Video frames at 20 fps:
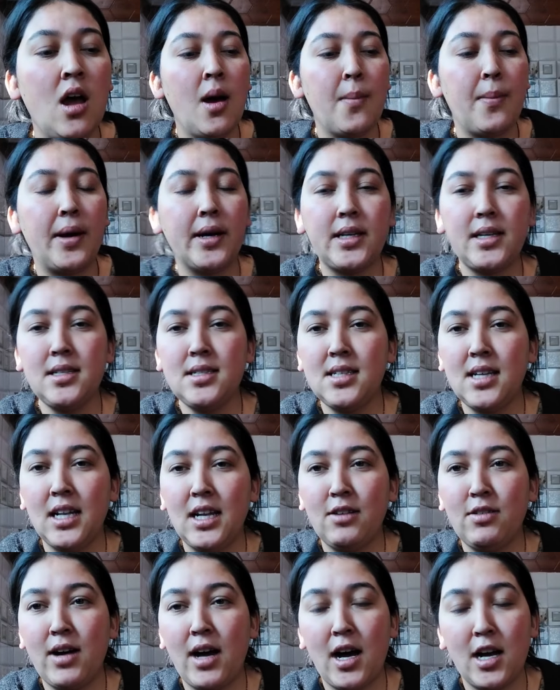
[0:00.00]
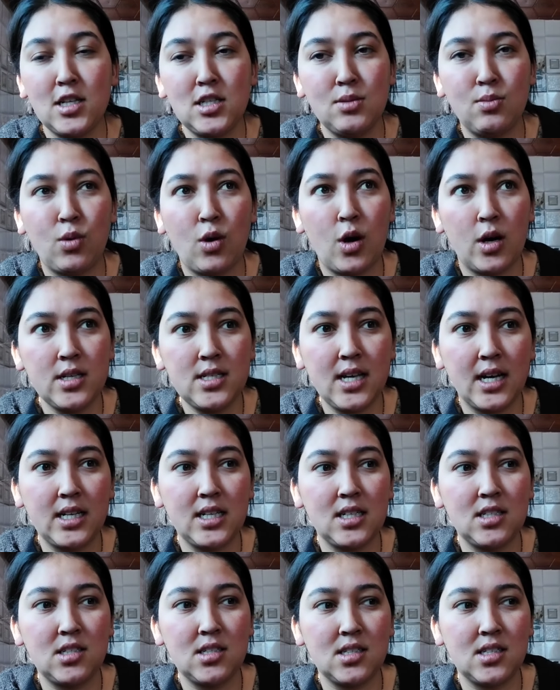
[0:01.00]
बाकी इसके अलावा आज बहुत सारी
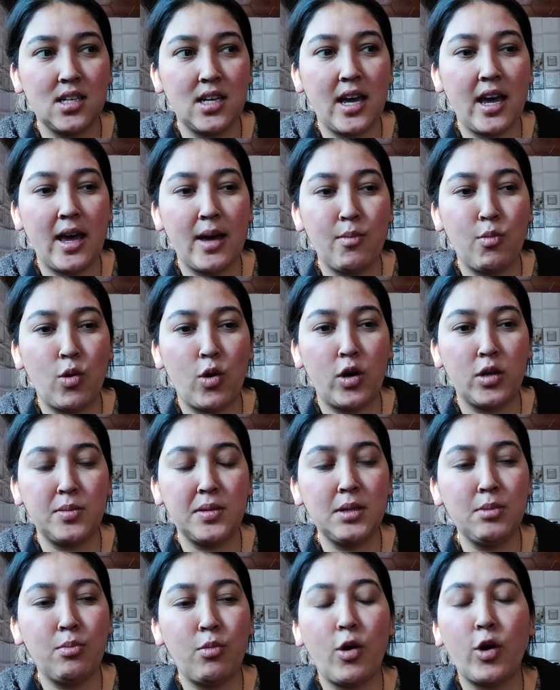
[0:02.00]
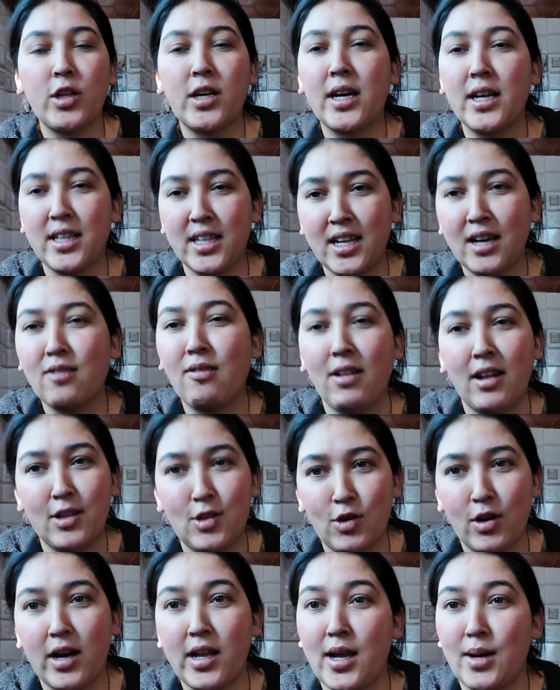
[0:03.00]
चीज़ें हैं बहुत मतलब बहुत खतरनाक वाला
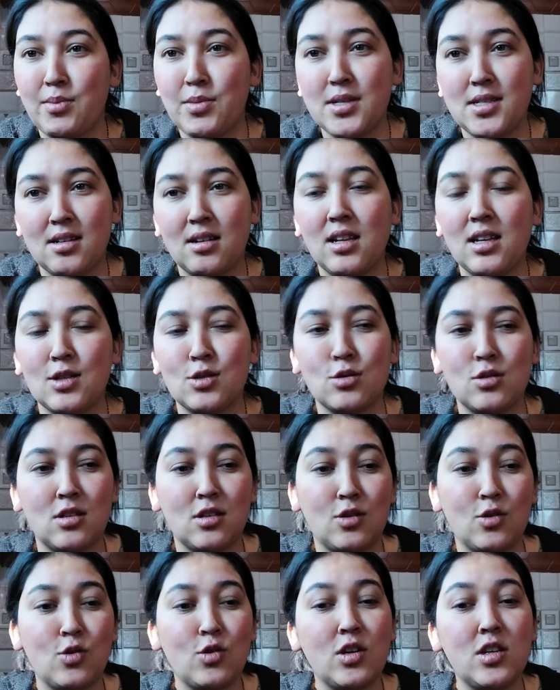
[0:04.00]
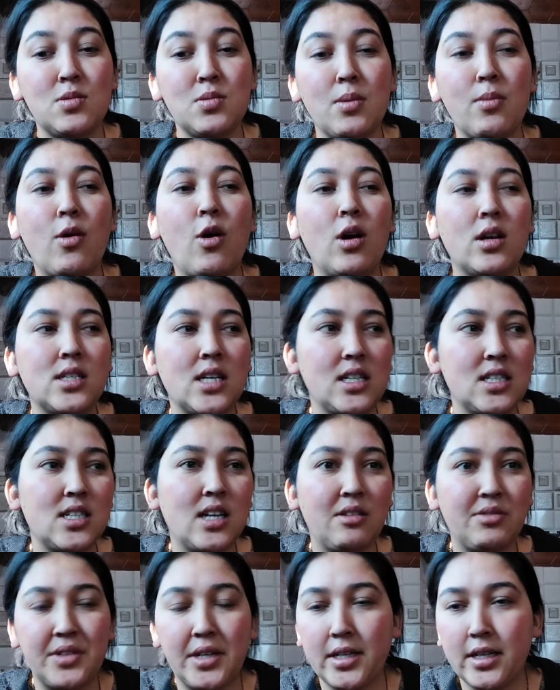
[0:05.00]
त्यौहार है आप बेसिकली ये सोच सकते हो क्योंकि इसमें बहुत सारी
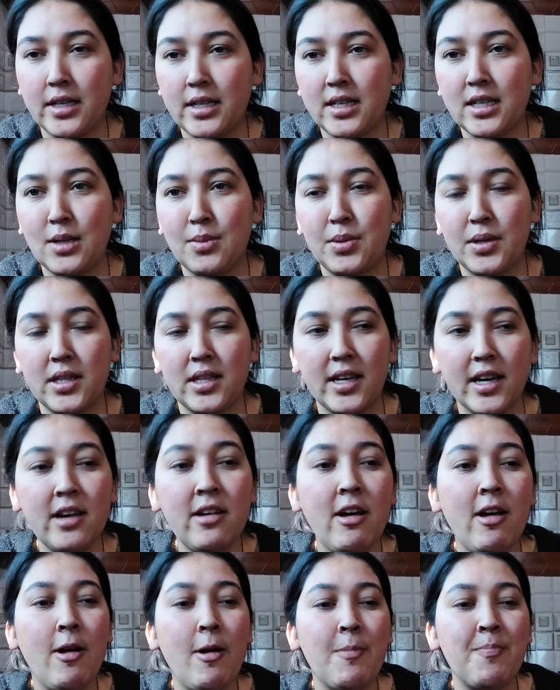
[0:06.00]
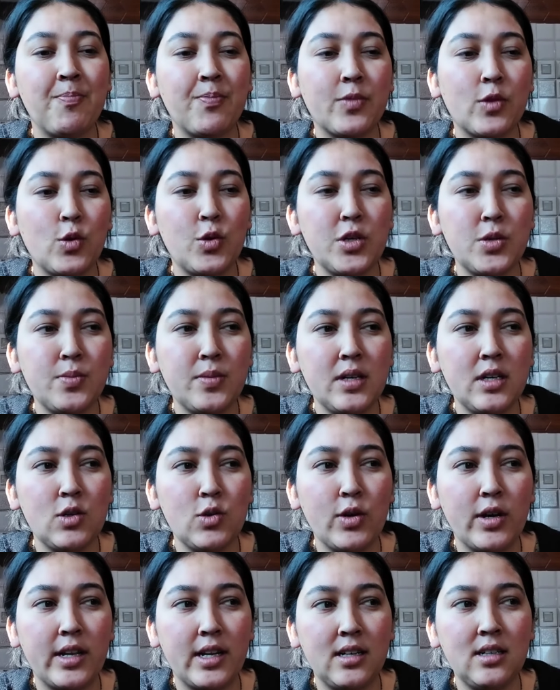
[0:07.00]
सावधानियाँ रखनी पड़ती है तो इसमें जो
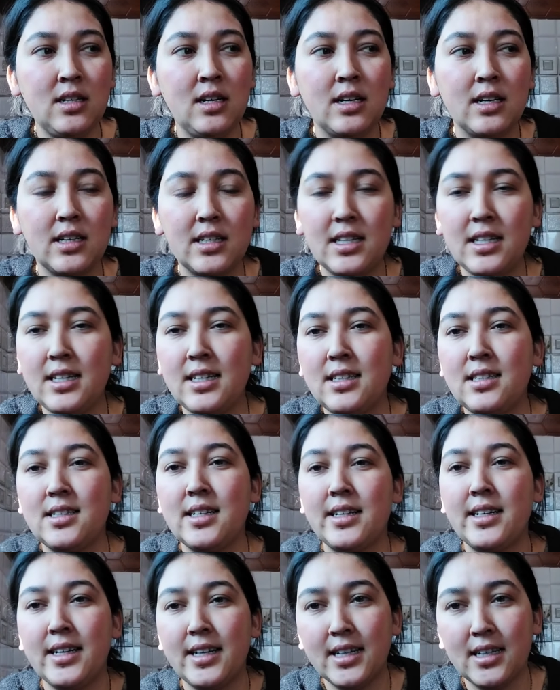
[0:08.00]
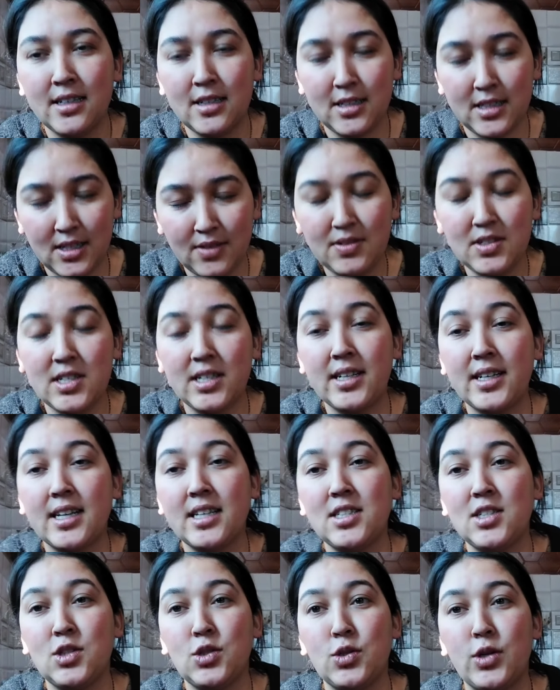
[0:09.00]
है ना कि चंडी देवी चंडिका
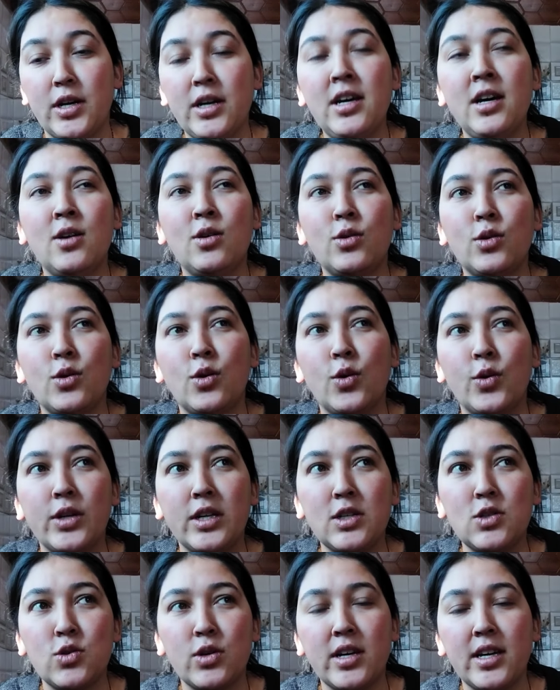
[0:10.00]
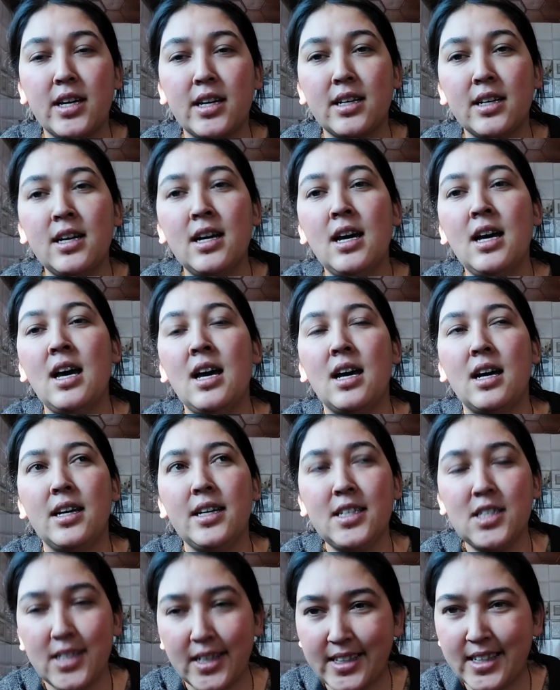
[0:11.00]
जी जो है उन्होंने जो है एक
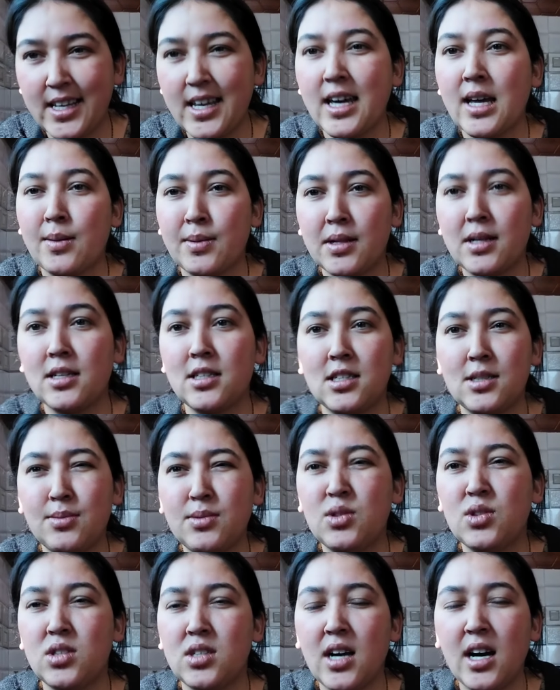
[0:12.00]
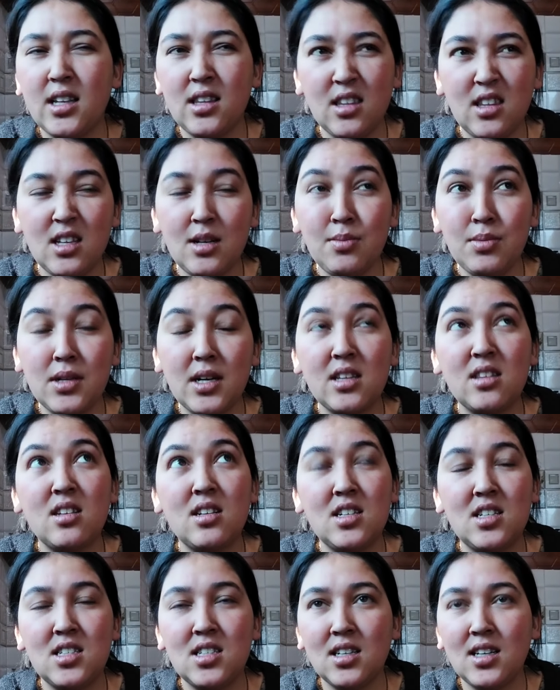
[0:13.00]
शक्ति है मतलब अतृप्त
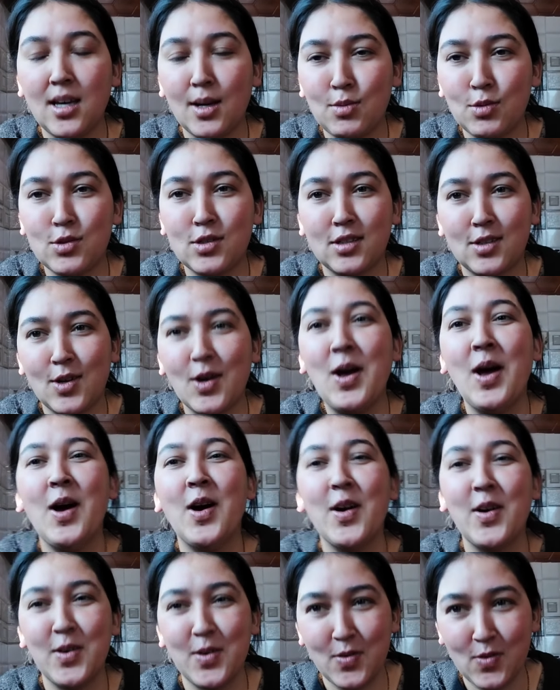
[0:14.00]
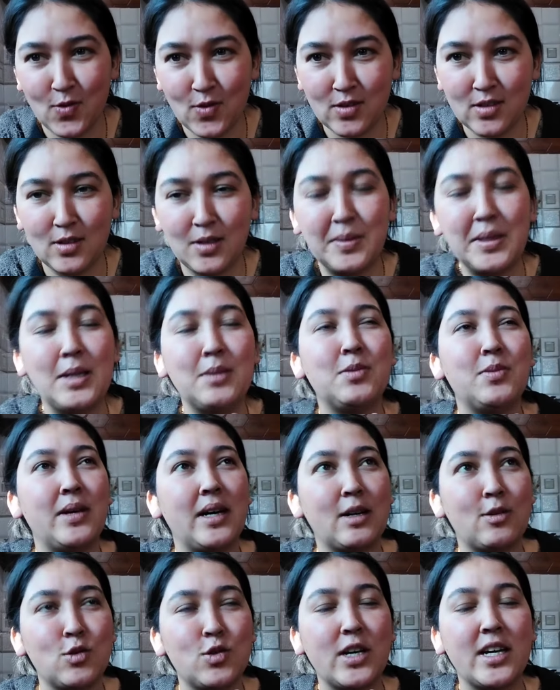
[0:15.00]
अदृश्य क्या बोल सकते हो मतलब
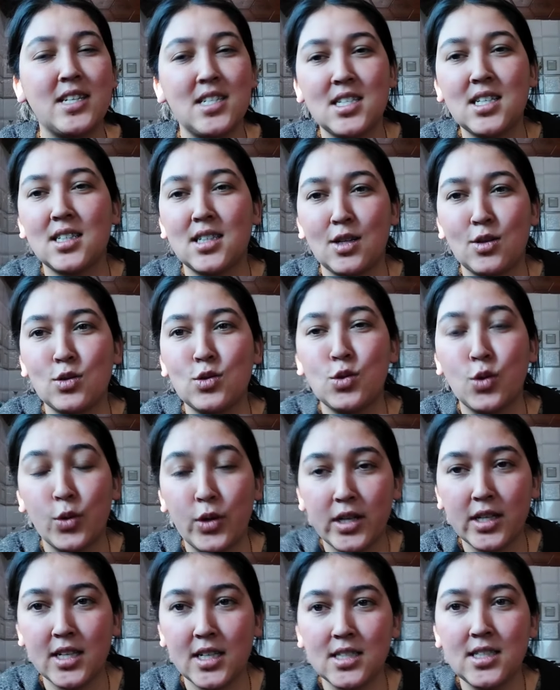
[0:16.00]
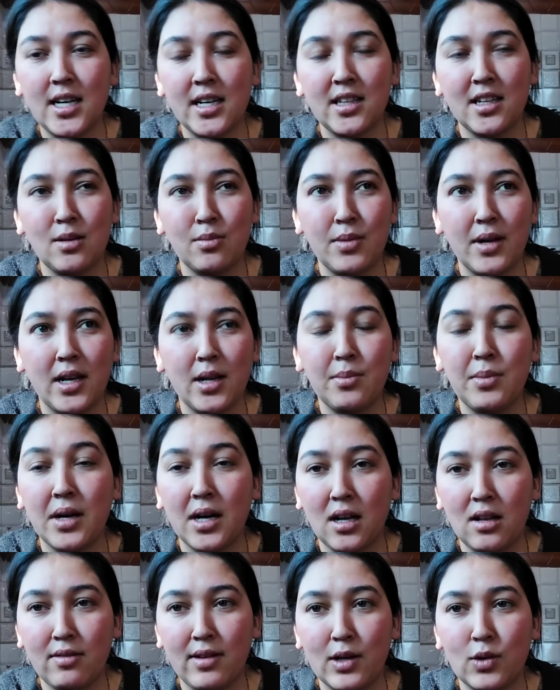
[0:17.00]
कुछ ऐसी शक्ति को छोड़ा था सात दिन पहले
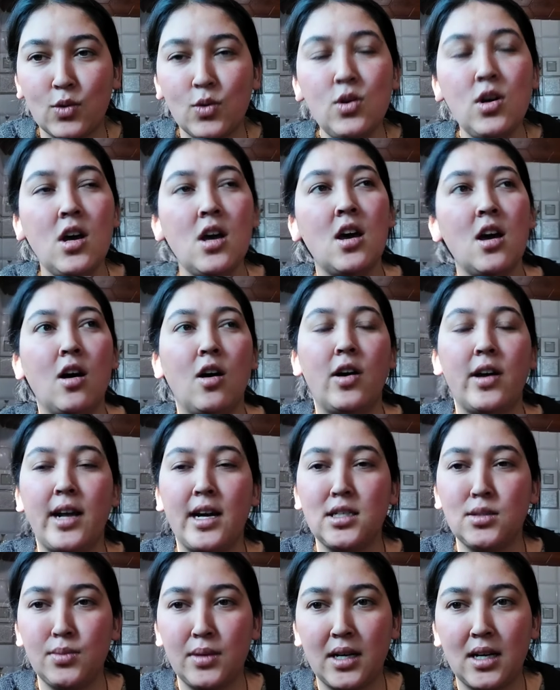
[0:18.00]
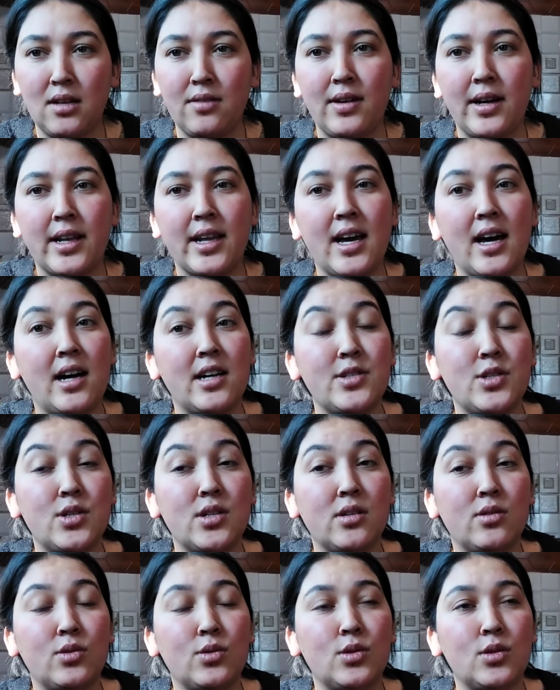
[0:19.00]
मंगलवार को और आज मंगलवार है आज
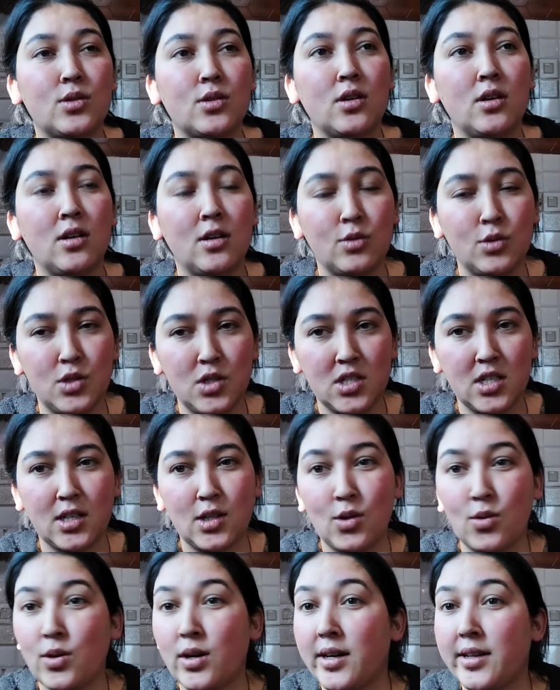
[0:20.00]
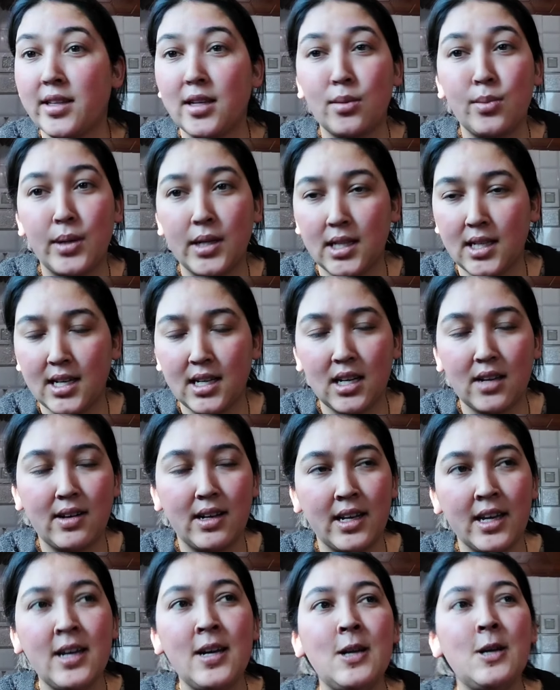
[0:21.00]
उस उसी शक्ति को अंदर बंद करने
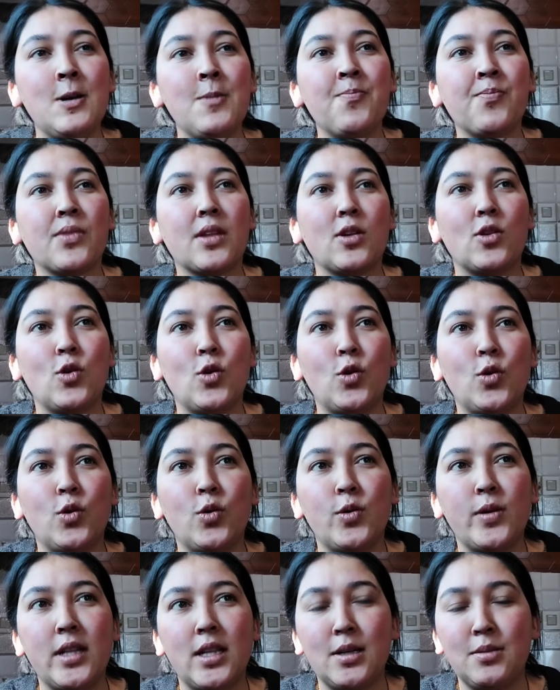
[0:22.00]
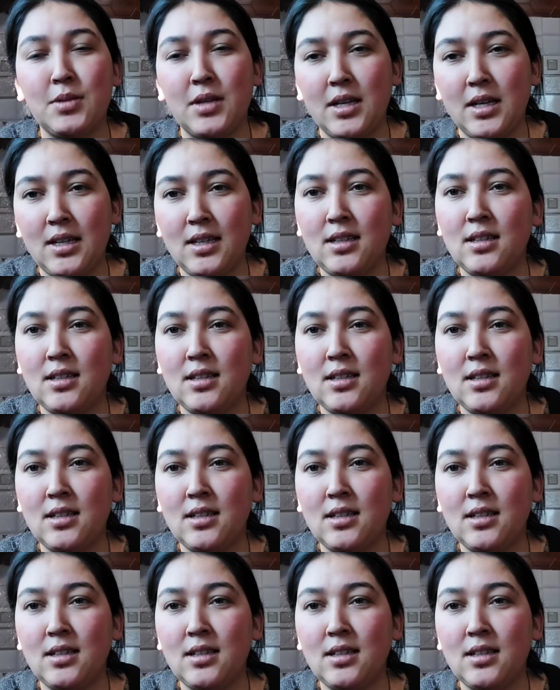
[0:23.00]
वाले तो मतलब कि